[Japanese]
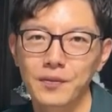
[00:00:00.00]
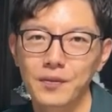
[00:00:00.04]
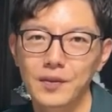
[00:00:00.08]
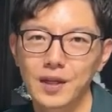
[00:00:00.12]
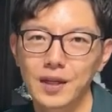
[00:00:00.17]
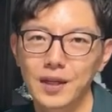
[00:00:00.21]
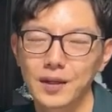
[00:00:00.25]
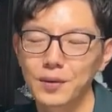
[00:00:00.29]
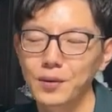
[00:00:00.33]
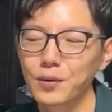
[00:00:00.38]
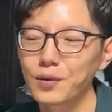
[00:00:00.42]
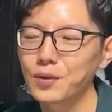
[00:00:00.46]

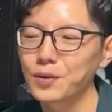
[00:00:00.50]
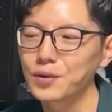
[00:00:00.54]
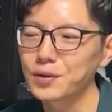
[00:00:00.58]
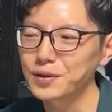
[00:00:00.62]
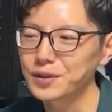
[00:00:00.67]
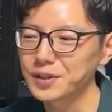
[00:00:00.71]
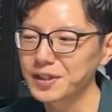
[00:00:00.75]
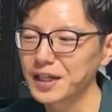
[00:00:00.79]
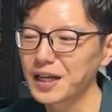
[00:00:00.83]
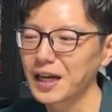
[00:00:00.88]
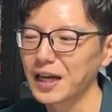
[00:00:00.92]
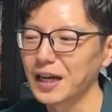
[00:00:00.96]
で王
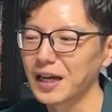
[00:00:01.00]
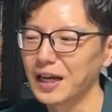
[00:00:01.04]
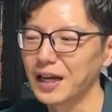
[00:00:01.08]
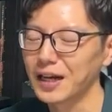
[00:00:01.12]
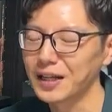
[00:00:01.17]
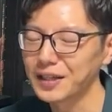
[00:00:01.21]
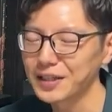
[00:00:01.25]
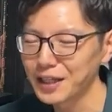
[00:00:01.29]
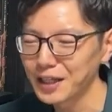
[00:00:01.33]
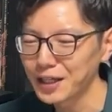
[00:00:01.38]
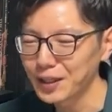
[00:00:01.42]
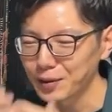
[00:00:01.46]
子が
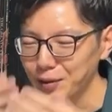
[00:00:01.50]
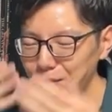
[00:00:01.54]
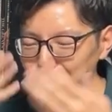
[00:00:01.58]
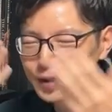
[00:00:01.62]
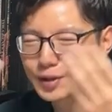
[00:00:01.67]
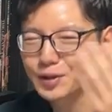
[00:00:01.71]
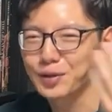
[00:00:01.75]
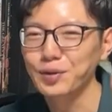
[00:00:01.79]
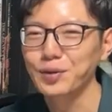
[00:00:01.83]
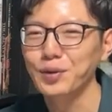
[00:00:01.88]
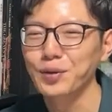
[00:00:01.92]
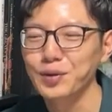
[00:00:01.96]
あんだけ
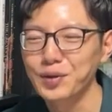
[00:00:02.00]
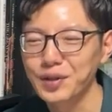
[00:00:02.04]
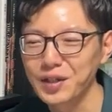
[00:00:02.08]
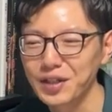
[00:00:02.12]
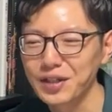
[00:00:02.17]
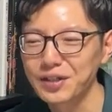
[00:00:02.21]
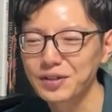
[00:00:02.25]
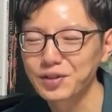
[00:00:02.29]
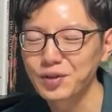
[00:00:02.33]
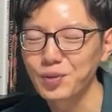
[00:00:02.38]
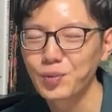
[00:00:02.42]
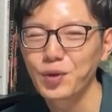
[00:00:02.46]
年を取って
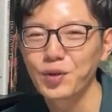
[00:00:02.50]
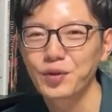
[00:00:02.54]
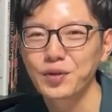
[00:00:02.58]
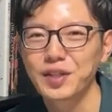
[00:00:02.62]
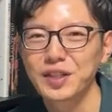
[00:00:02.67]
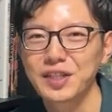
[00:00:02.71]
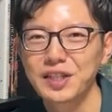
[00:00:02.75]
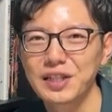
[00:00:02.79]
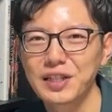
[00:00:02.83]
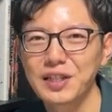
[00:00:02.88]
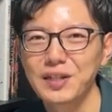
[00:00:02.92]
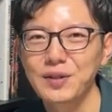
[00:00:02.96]
て寿命
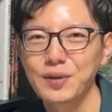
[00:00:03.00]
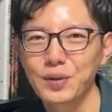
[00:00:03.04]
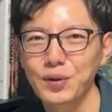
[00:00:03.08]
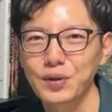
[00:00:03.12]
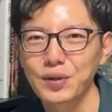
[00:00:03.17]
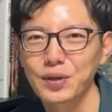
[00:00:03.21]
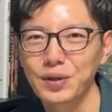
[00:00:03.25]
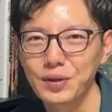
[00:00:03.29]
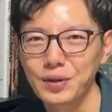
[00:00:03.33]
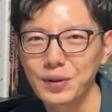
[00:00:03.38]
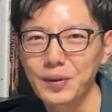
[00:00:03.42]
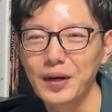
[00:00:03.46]
で死にそうっ
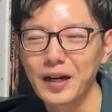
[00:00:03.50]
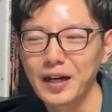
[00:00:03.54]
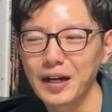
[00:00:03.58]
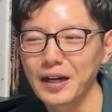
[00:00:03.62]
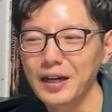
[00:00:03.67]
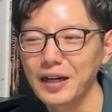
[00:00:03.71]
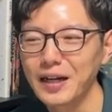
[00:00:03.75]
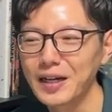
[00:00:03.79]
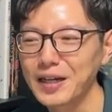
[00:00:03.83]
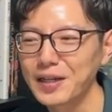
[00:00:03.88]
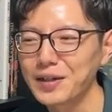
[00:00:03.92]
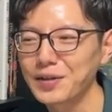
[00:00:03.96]
ていうの
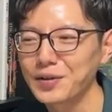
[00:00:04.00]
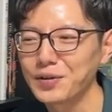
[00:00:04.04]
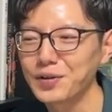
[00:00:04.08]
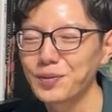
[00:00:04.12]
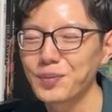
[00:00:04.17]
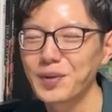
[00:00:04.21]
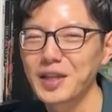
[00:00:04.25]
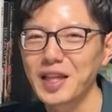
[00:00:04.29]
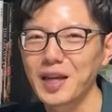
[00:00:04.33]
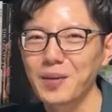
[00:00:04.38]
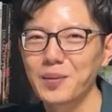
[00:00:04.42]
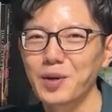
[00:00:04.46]
はああいう
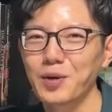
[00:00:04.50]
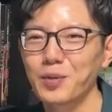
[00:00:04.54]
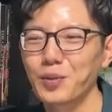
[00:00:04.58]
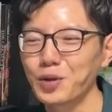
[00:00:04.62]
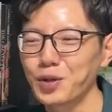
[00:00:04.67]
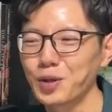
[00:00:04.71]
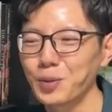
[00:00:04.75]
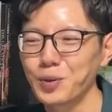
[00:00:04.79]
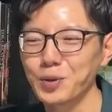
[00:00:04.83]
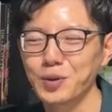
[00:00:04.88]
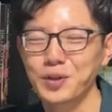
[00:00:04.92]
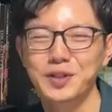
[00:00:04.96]
見た目をも
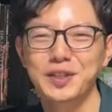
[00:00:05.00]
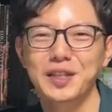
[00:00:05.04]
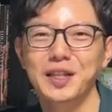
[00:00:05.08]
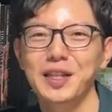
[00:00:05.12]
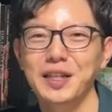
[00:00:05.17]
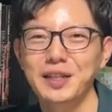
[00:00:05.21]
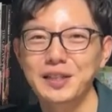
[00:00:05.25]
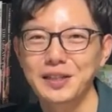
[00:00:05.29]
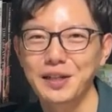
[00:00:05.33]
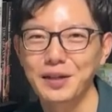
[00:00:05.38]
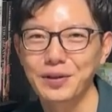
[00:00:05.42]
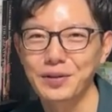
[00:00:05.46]
ともとして
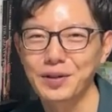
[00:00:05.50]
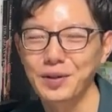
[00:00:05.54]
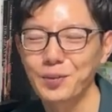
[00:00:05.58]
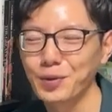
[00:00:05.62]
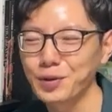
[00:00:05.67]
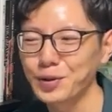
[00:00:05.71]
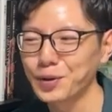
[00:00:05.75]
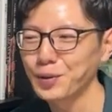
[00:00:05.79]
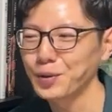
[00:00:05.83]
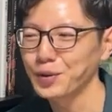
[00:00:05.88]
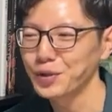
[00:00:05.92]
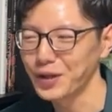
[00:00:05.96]
たんじゃなくて
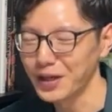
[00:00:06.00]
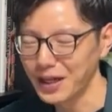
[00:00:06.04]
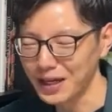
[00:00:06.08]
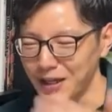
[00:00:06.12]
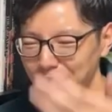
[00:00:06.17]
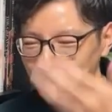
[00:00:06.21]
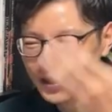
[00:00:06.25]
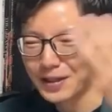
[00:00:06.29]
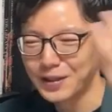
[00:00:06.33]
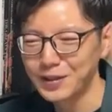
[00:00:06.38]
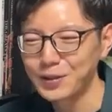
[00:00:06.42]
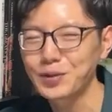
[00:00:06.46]
もともとは
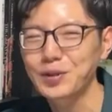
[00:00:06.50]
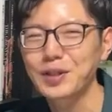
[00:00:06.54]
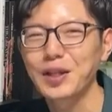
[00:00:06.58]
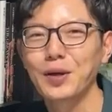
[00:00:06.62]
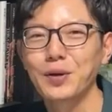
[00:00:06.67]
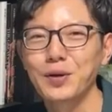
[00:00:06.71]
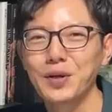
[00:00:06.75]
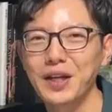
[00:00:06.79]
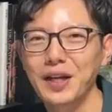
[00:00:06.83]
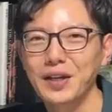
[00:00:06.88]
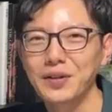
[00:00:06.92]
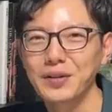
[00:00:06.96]
言った
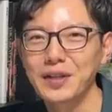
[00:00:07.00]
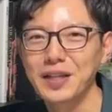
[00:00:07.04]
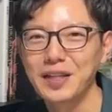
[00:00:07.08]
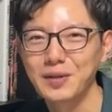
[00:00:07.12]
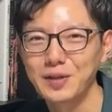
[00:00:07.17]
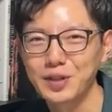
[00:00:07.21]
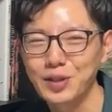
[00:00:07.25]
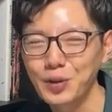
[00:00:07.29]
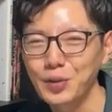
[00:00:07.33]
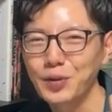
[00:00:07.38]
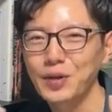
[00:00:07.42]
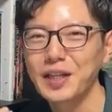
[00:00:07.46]
ようにあの
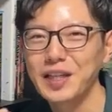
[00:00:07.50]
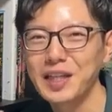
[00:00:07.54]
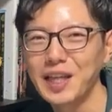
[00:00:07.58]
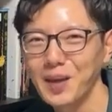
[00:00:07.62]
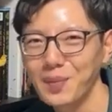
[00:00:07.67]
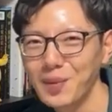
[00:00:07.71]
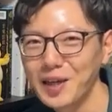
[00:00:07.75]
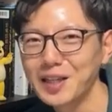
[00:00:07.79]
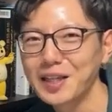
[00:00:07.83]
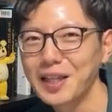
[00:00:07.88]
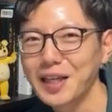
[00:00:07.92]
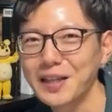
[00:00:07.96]
超
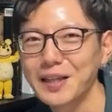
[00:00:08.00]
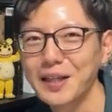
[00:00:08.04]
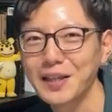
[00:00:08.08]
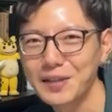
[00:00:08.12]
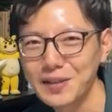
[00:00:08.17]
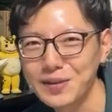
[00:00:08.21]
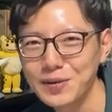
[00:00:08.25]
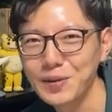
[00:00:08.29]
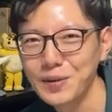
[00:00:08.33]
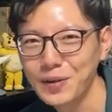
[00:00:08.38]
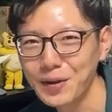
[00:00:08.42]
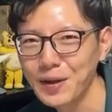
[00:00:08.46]
イケメンだったん
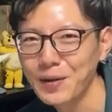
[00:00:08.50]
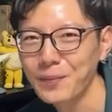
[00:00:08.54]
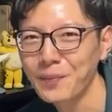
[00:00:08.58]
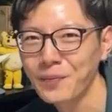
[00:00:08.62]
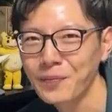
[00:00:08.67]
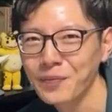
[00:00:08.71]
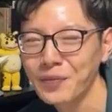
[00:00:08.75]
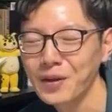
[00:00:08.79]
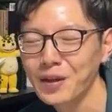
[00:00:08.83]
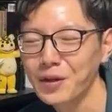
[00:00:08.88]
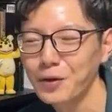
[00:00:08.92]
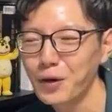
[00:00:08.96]
ですよね
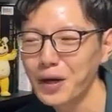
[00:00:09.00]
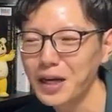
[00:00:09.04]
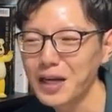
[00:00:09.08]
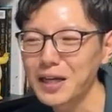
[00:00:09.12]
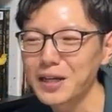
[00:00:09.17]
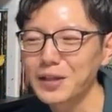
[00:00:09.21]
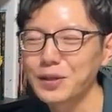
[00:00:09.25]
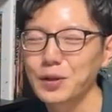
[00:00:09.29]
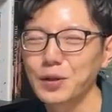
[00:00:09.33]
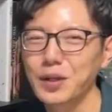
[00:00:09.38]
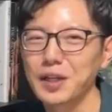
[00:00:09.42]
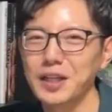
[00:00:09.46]
若
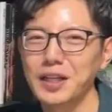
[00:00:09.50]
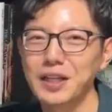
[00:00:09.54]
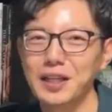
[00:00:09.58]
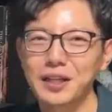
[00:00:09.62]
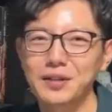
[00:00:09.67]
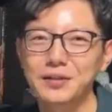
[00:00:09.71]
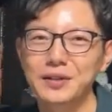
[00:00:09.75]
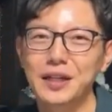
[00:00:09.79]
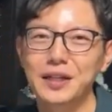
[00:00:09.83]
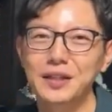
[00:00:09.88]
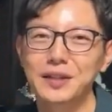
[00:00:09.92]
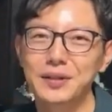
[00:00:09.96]
い時にいな
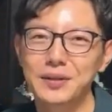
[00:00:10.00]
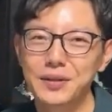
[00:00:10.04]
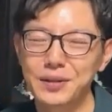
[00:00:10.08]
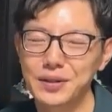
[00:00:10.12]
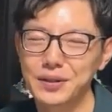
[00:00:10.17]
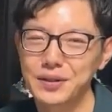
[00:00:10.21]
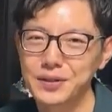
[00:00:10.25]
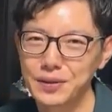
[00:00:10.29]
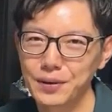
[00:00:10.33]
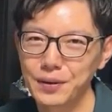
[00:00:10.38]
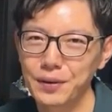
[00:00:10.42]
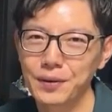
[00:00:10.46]
くなってるん
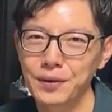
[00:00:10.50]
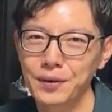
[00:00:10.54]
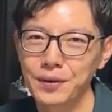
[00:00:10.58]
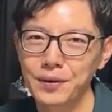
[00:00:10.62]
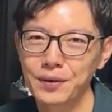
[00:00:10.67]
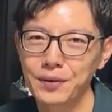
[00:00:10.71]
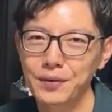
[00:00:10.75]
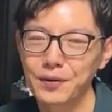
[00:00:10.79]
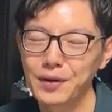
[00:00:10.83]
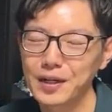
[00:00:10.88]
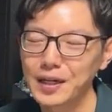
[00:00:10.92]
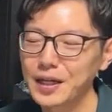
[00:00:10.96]
ですよ
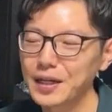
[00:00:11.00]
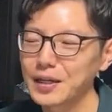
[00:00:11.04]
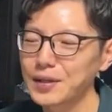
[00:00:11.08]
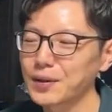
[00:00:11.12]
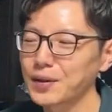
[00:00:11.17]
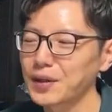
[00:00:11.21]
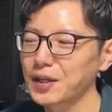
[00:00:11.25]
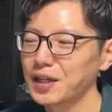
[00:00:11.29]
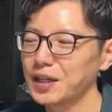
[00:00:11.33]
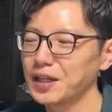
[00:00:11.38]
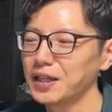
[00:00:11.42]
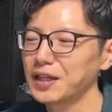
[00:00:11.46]
若い
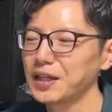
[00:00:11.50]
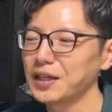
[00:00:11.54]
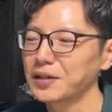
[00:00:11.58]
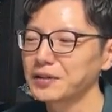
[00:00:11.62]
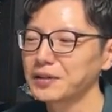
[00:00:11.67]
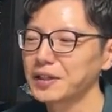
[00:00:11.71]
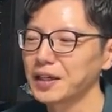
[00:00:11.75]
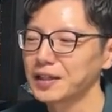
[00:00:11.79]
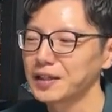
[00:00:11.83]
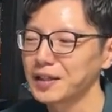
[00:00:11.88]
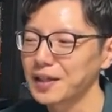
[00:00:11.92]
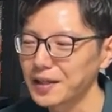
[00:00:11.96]
時にいなく
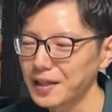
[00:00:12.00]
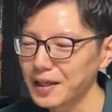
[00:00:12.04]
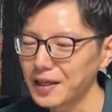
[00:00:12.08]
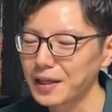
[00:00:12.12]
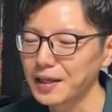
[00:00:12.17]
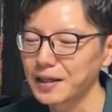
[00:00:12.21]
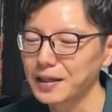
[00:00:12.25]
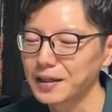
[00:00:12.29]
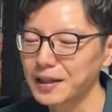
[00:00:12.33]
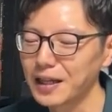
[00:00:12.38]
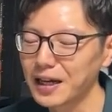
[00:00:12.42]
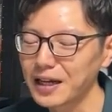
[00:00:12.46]
なって
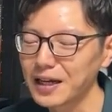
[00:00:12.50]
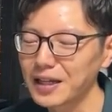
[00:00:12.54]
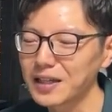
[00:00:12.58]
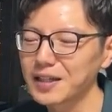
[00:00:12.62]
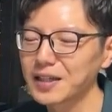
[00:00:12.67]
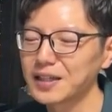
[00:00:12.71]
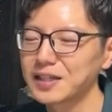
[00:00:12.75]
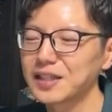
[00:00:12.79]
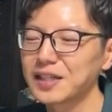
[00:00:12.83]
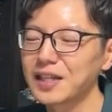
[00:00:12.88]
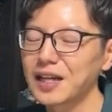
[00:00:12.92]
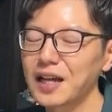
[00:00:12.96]
て中
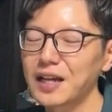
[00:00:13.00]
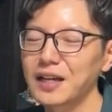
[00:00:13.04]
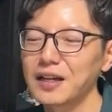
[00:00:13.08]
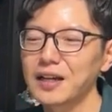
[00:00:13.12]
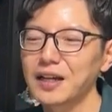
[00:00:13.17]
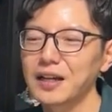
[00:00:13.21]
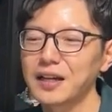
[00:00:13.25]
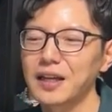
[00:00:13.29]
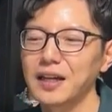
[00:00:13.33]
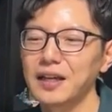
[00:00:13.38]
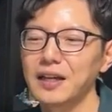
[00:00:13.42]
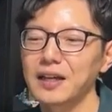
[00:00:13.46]
で時間
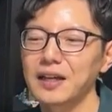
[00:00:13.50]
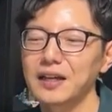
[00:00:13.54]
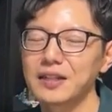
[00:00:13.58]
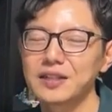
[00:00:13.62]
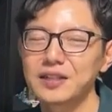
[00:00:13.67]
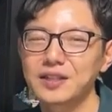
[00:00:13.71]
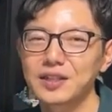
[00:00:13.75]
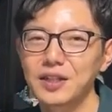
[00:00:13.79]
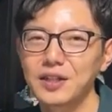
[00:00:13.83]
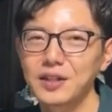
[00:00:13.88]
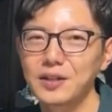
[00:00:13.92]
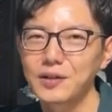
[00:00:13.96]
が経過
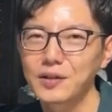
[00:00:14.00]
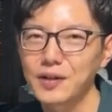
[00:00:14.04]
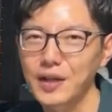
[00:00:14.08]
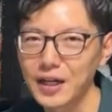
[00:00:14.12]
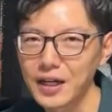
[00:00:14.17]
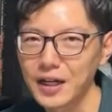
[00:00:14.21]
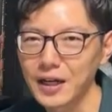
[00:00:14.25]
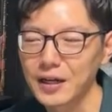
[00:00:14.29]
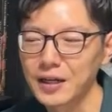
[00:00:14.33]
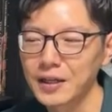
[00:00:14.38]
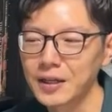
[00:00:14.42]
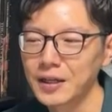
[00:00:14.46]
しているか
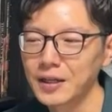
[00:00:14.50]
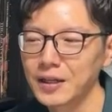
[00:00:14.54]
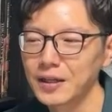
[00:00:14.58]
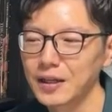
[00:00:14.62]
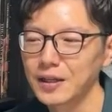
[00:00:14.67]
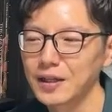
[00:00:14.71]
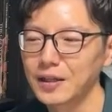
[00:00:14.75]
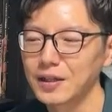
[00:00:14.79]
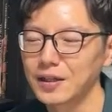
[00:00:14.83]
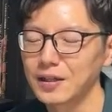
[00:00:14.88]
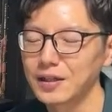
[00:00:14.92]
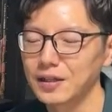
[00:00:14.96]
ら、
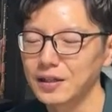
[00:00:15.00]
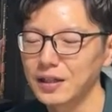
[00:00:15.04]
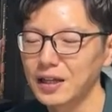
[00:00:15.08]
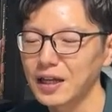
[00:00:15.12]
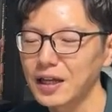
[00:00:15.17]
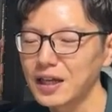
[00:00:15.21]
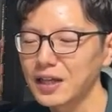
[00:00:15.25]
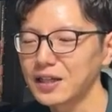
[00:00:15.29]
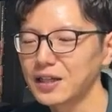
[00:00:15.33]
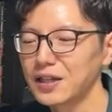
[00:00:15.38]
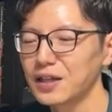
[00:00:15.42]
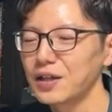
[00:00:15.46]
えー、
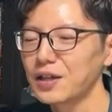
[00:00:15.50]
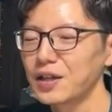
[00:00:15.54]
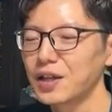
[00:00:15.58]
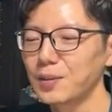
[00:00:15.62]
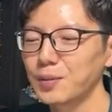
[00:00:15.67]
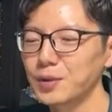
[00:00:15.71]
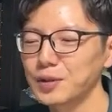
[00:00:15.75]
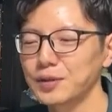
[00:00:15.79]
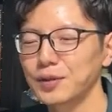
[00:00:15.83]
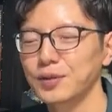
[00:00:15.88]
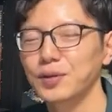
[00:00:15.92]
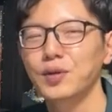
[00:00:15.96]
中にいて
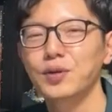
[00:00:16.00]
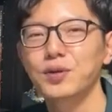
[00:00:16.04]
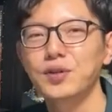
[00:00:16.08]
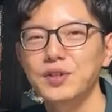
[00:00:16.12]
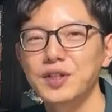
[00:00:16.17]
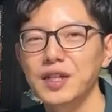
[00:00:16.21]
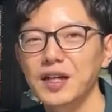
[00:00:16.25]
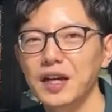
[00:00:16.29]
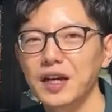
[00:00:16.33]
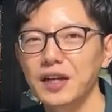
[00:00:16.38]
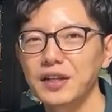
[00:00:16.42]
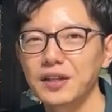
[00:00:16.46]
も外の
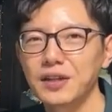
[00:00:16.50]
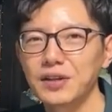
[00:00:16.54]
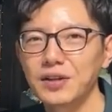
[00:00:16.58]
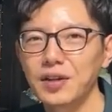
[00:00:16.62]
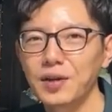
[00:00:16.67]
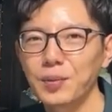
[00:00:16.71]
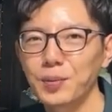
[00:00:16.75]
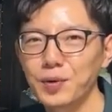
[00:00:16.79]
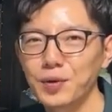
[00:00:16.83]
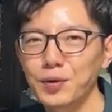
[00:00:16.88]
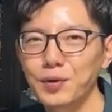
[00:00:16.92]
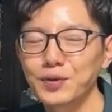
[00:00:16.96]
世界にい
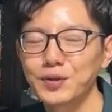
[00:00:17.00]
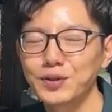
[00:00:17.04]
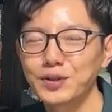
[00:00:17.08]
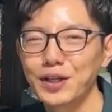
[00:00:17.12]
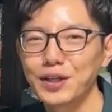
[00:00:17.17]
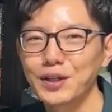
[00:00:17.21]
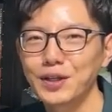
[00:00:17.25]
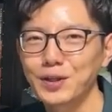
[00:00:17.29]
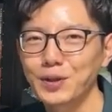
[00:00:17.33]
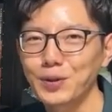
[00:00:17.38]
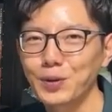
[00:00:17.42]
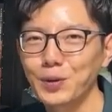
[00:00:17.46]
ても、
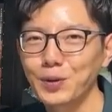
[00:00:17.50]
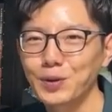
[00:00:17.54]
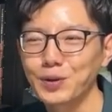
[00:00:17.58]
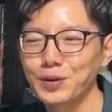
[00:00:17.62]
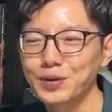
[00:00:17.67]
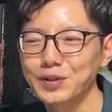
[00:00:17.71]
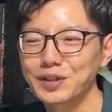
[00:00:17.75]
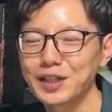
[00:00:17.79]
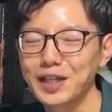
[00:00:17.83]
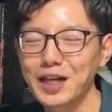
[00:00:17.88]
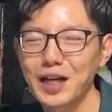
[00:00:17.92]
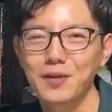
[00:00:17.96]
えー、
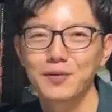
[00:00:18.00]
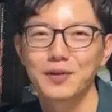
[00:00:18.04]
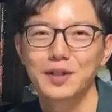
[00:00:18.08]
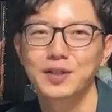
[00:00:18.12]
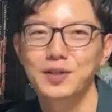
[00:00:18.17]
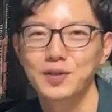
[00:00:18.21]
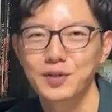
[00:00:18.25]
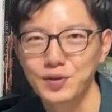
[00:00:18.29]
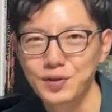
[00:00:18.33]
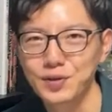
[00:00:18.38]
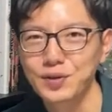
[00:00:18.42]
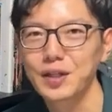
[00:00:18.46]
と時間は
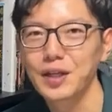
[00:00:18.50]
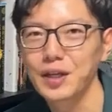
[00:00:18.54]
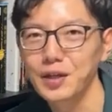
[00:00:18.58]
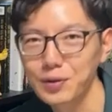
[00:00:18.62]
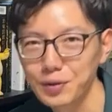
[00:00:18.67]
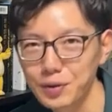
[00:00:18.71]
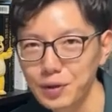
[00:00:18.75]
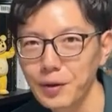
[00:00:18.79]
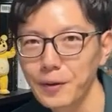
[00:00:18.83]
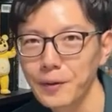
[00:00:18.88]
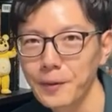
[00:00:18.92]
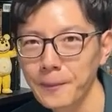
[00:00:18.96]
進んでい
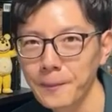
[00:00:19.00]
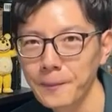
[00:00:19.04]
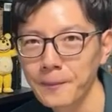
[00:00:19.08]
ると